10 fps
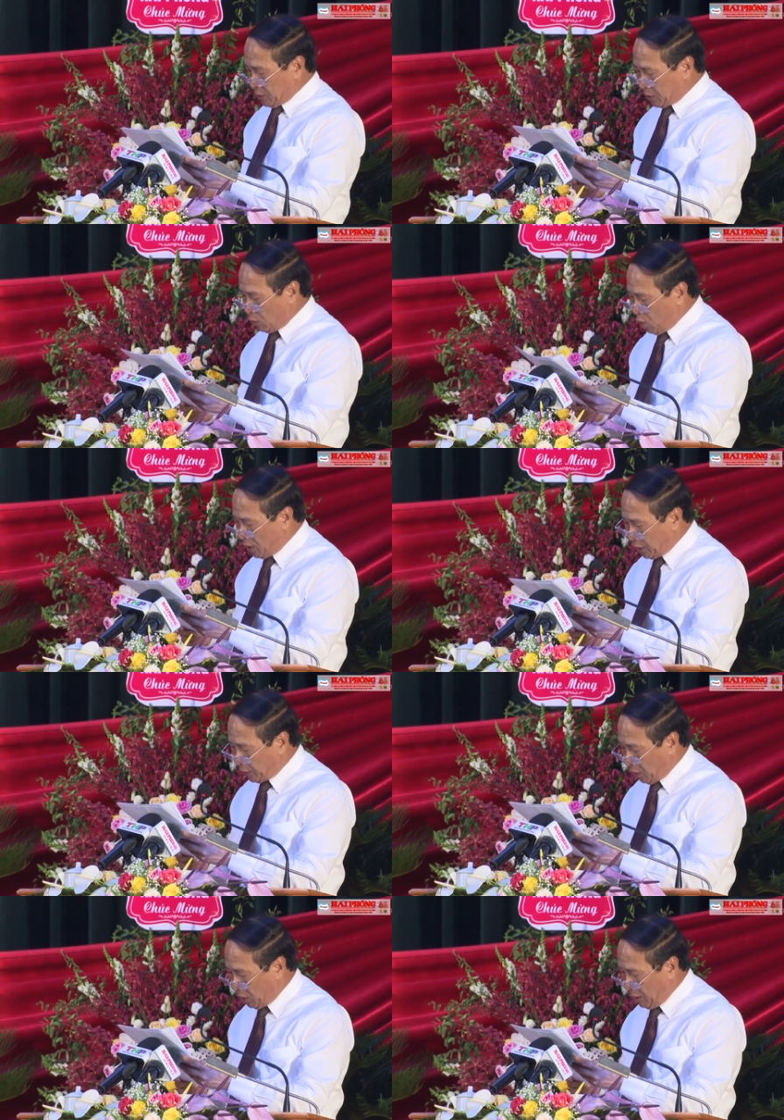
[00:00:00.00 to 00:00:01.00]
Trong quá
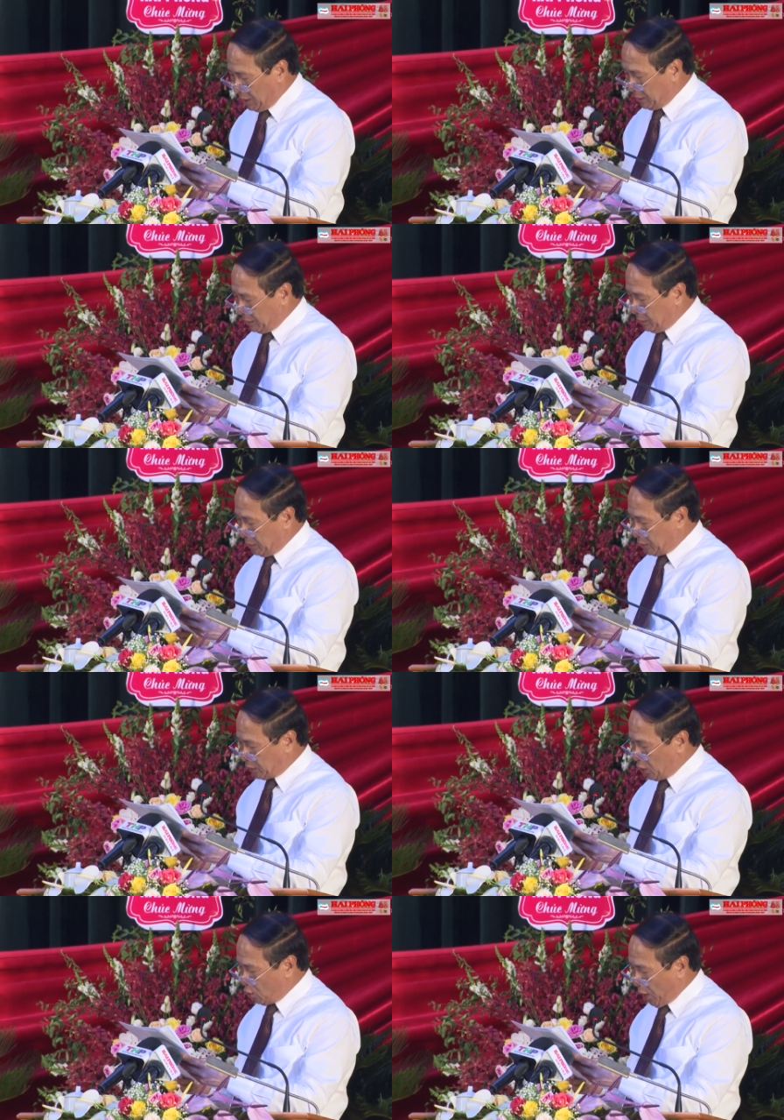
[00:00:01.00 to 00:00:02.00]
trình đó,
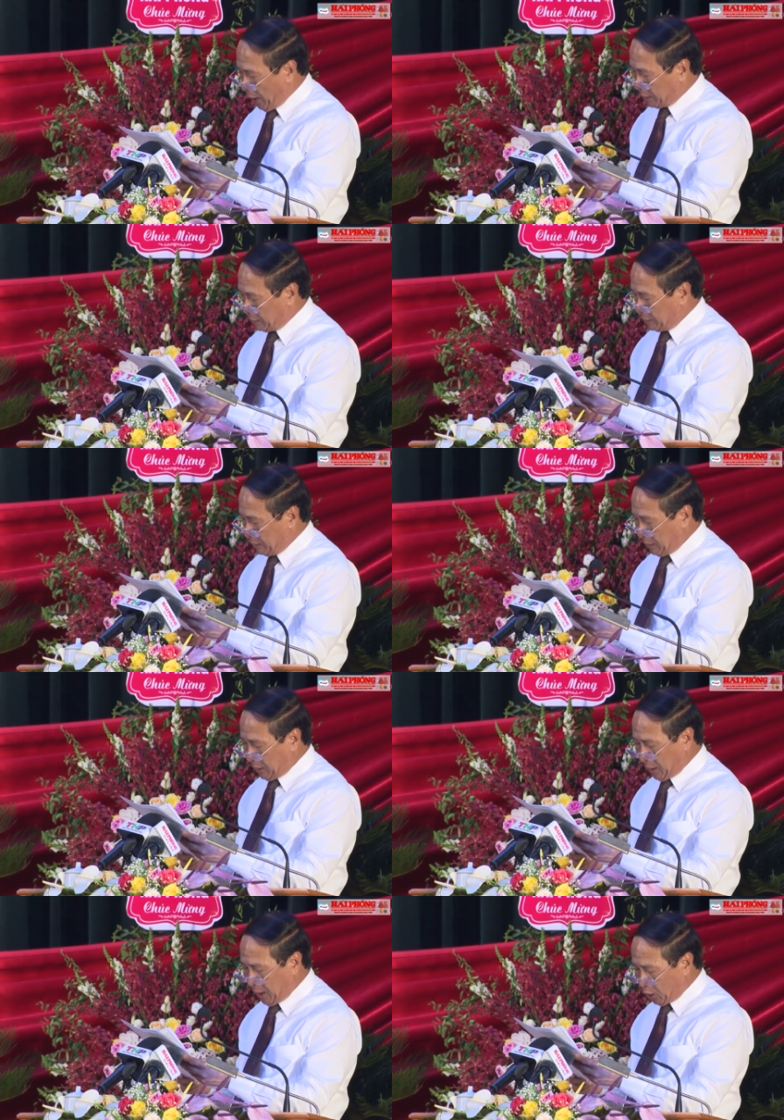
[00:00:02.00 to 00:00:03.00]
chính quyền
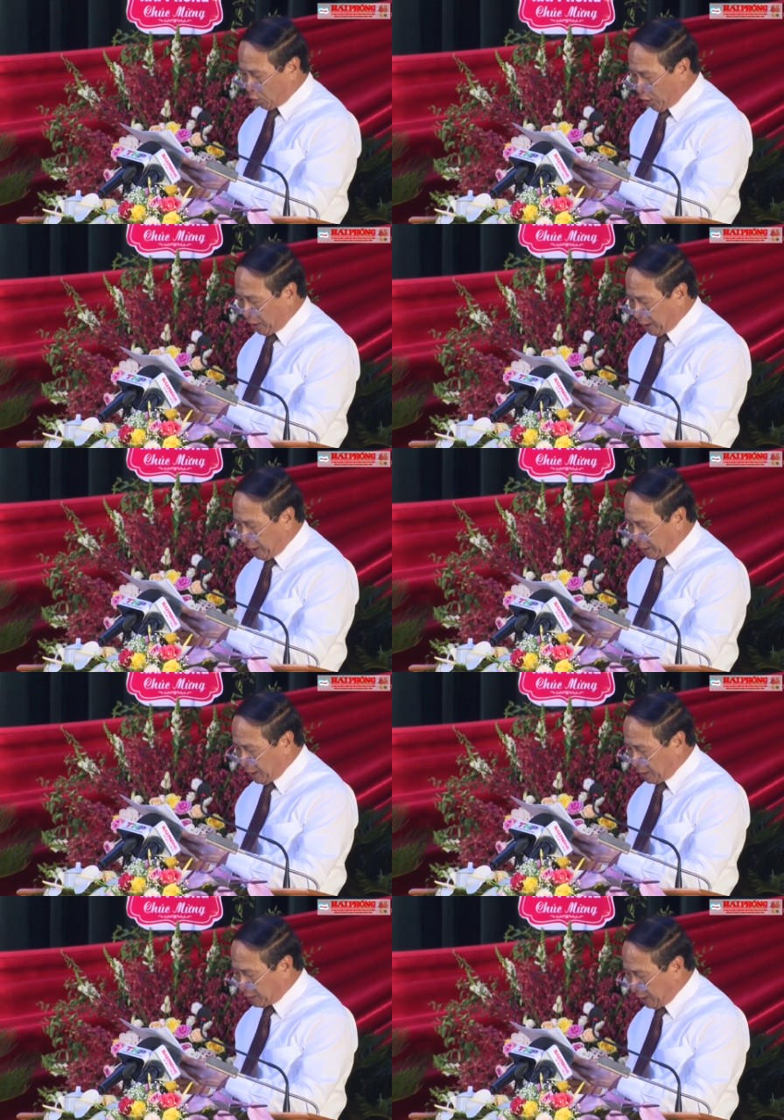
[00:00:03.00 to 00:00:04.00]
cần khuyến khích
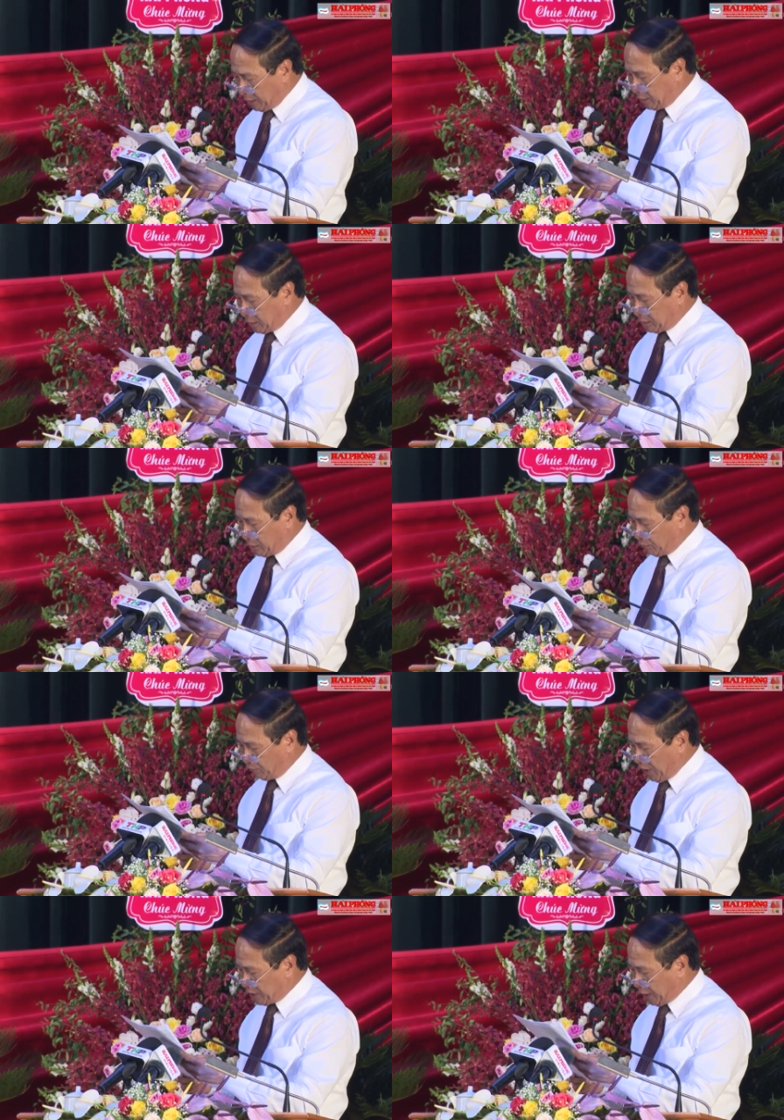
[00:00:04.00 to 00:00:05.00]
người dân
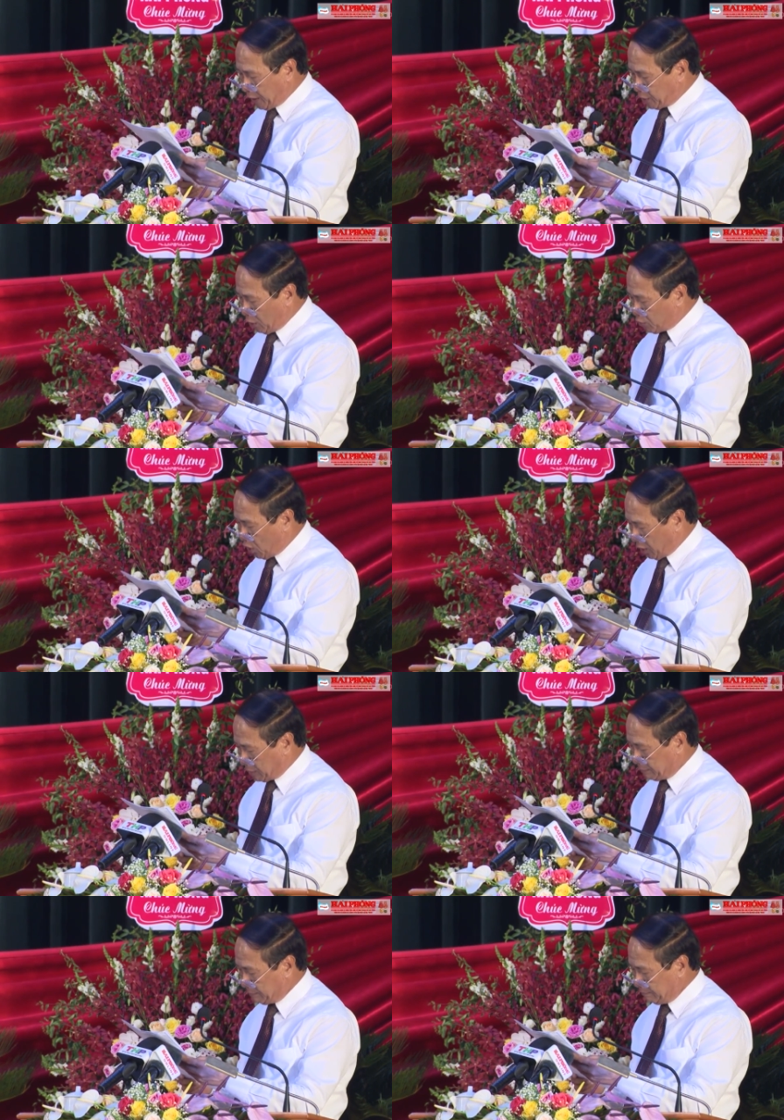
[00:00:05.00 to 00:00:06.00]
phát triển trồng trọt,
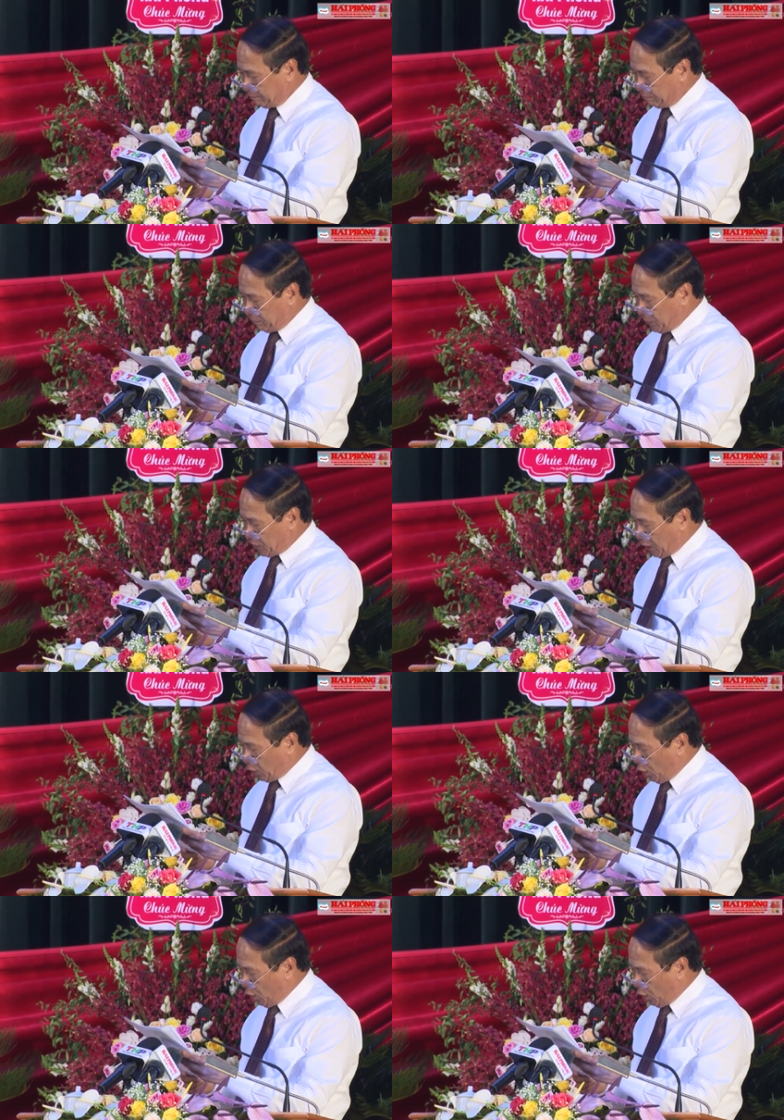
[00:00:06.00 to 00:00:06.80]
chăn